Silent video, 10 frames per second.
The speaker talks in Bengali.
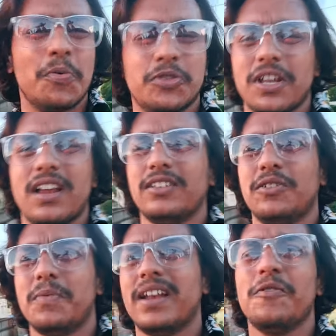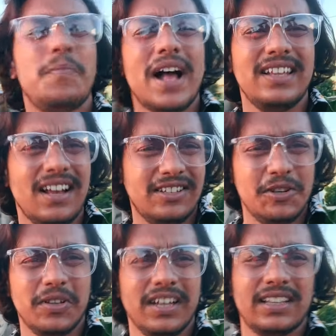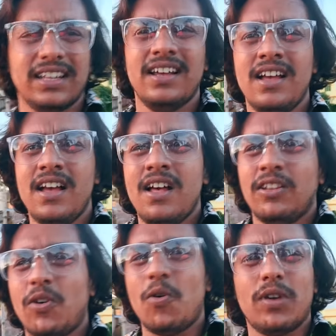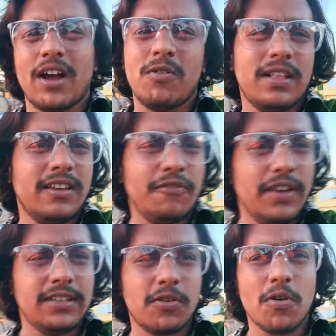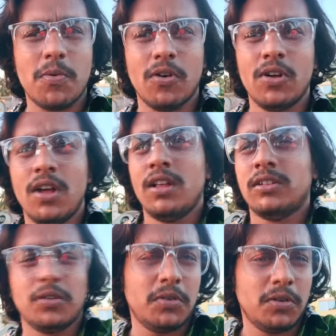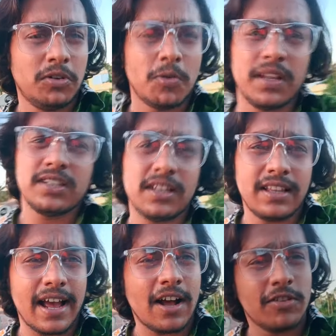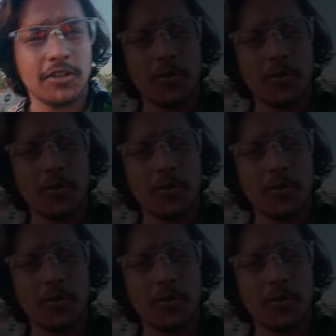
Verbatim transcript: সমস্যা লাগছিলো মানে খুব বাজে লাগছিলো দেখতে তো ওটাকেও আজকে ফিক্স করব তো তোমাদের সাথে দেখা